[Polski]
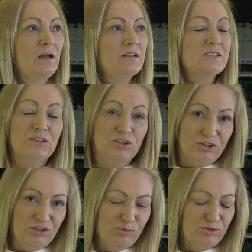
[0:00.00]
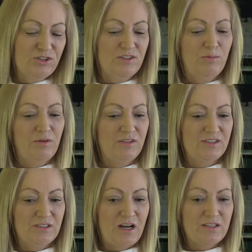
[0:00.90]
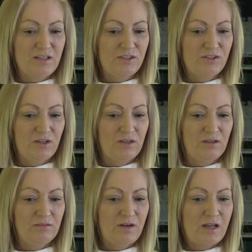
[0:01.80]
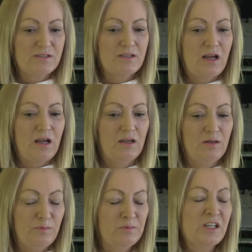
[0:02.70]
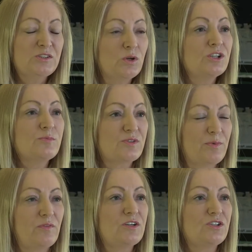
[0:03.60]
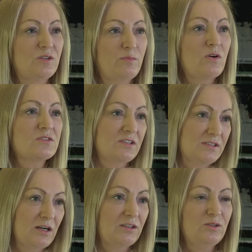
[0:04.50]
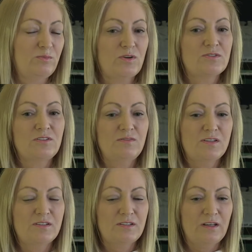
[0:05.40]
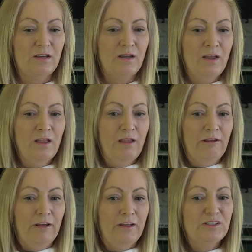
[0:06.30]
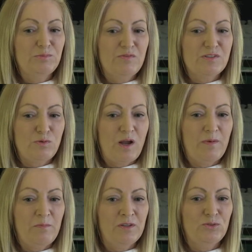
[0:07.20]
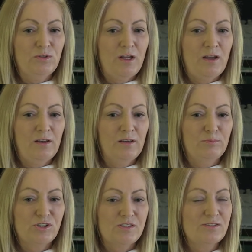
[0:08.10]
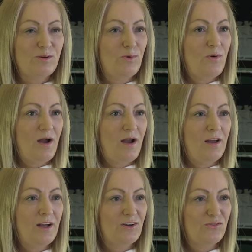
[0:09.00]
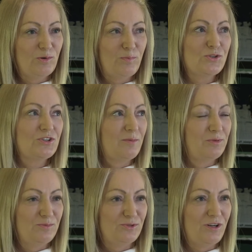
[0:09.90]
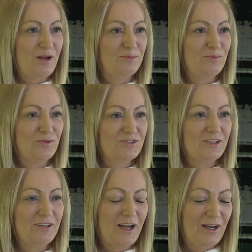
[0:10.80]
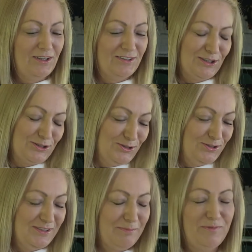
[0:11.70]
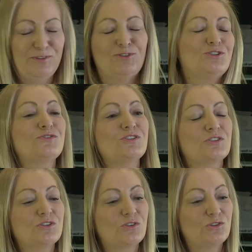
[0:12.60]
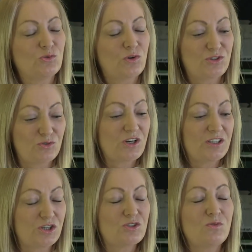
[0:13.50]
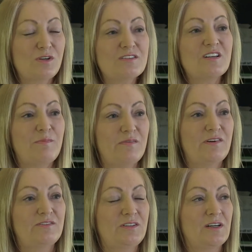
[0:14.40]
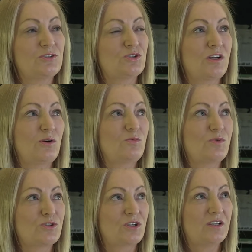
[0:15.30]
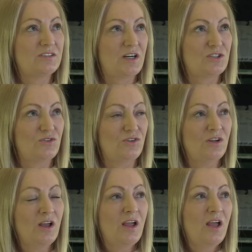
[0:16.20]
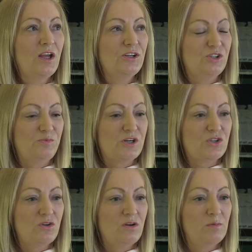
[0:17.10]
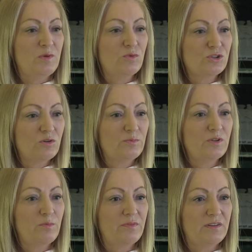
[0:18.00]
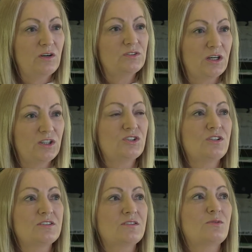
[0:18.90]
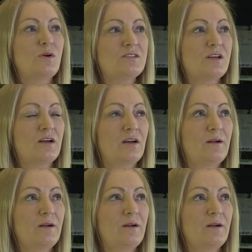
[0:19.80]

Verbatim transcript: z takich czy innych przyczyn nie będę zdradzać. E, wraca, e, decyduje się przeprowadzić się do Polski, z Anglii do Polski, więc e, jak gdyby wysłałam Emmę Dudę przed sobą, a jako forpocztę, a potem przyjechałam do Polski ja, także dosyć zabawnie to się wszystko skończyło. Książka zresztą jest zabawna, tak troszkę jak umrożka i straszno i, i śmieszno, mimo że opowiada o tragicznych sytuacjach.